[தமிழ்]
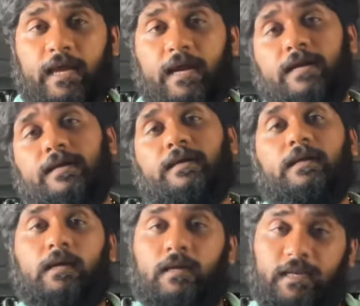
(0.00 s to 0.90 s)
ஏழு
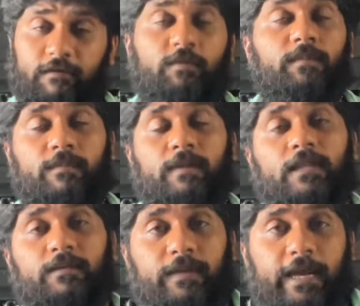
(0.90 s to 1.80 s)
நவம்பர்
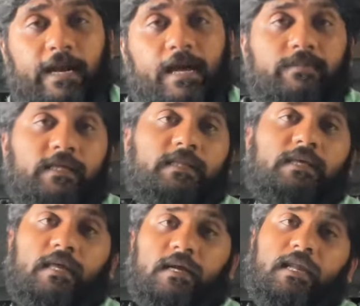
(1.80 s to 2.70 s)
மாதம் ஏழாம் தேதி
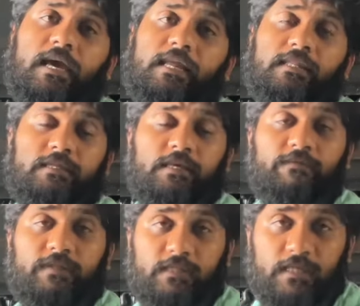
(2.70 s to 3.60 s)
இரண்டாயிரத்தி
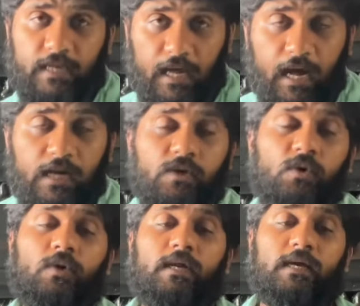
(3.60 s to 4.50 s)
இருபத்தி
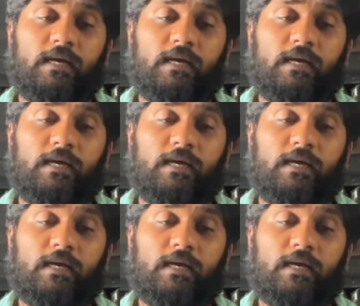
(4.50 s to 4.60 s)
நான்கோட